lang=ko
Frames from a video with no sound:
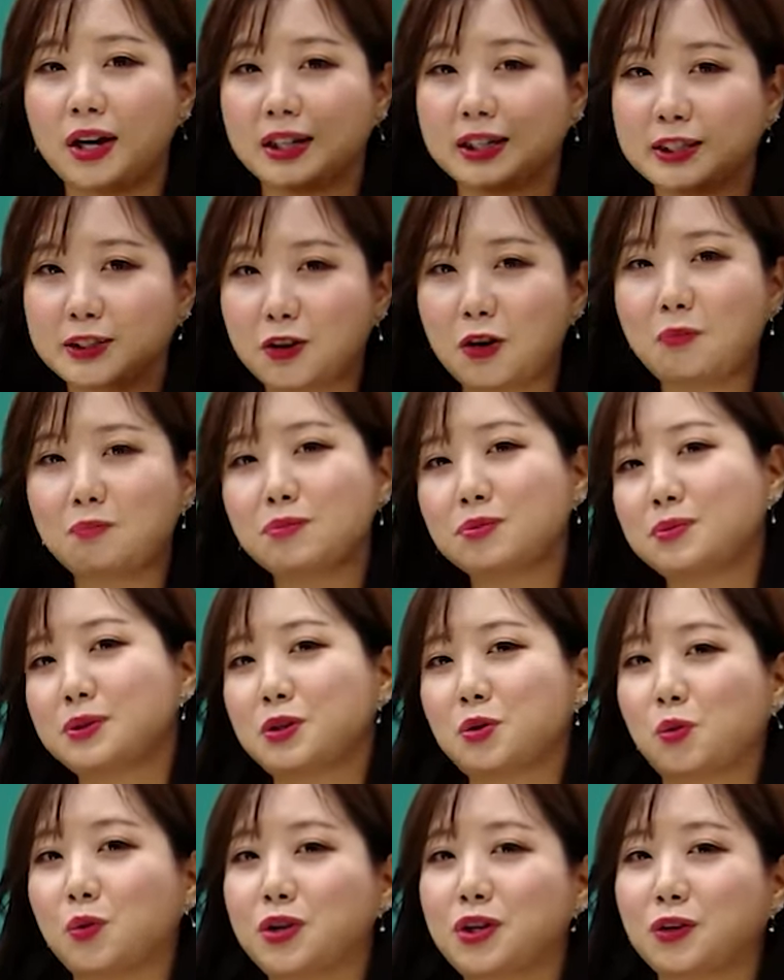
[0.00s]
그런
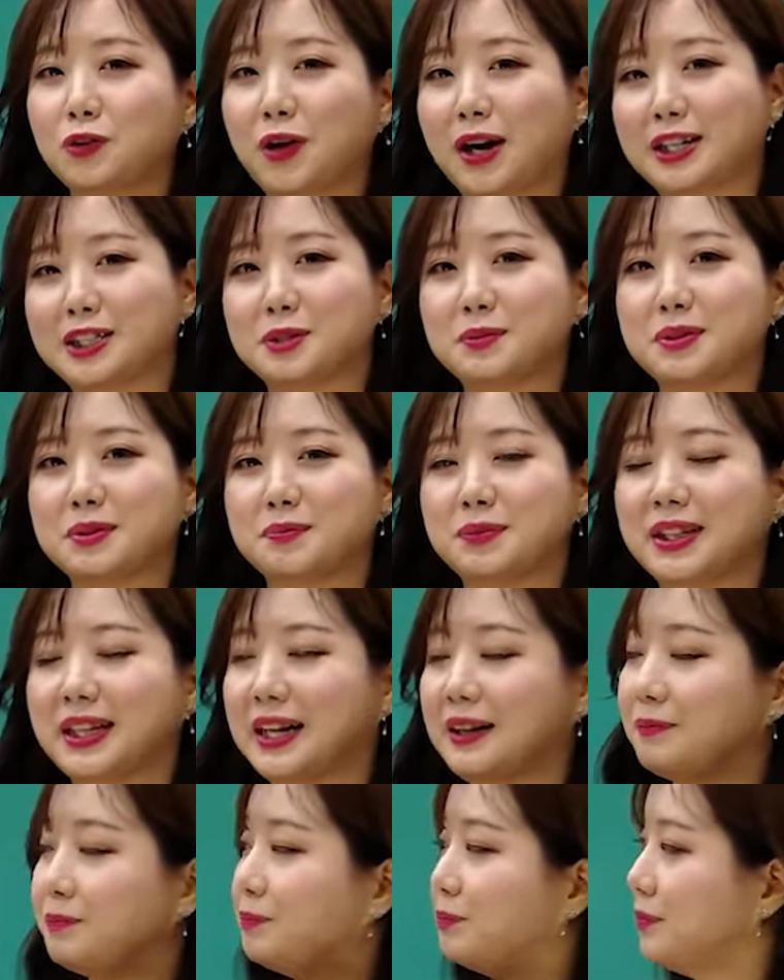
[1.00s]
부분이 오히려 더 아쉽습니다.